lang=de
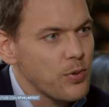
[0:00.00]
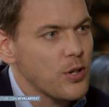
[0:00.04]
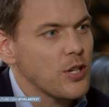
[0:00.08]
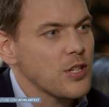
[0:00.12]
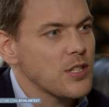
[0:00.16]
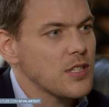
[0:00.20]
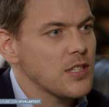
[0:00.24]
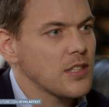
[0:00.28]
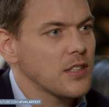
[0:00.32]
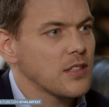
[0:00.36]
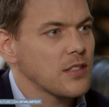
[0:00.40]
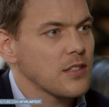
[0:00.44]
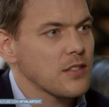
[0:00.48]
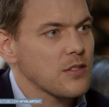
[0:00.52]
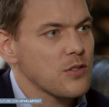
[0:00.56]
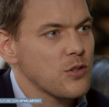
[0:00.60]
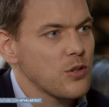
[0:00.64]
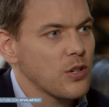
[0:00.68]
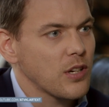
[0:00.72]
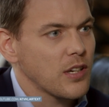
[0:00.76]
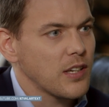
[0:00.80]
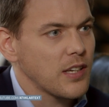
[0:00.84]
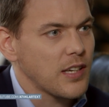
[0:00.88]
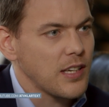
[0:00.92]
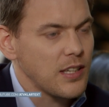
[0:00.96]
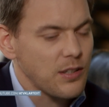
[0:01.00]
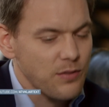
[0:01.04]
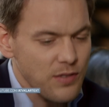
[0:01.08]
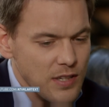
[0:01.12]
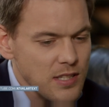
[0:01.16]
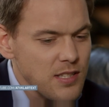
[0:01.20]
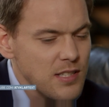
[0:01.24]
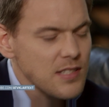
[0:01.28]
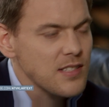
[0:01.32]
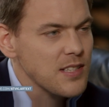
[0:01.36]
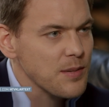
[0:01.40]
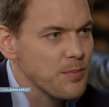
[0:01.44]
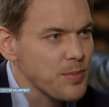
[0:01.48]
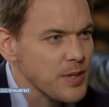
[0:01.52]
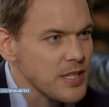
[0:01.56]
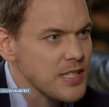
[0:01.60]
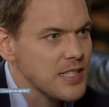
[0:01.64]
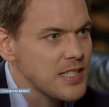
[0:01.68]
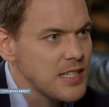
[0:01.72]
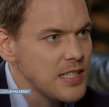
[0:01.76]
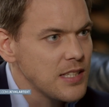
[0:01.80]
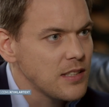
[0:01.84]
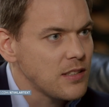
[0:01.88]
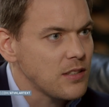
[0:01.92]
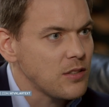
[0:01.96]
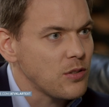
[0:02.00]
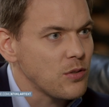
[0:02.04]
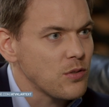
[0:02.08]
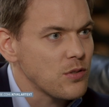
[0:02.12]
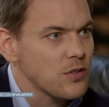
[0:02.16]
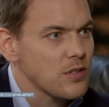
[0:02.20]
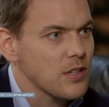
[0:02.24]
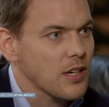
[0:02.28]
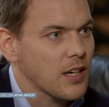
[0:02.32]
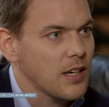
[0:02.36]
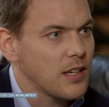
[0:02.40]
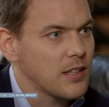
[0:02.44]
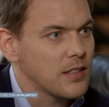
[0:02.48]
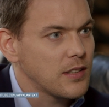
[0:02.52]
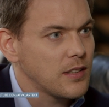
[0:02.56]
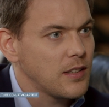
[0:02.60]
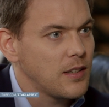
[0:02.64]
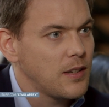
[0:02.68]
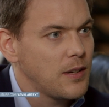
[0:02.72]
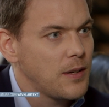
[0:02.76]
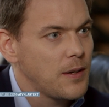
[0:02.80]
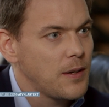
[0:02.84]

plötzlich nach Syrien geht? Was ist da passiert in Österreich?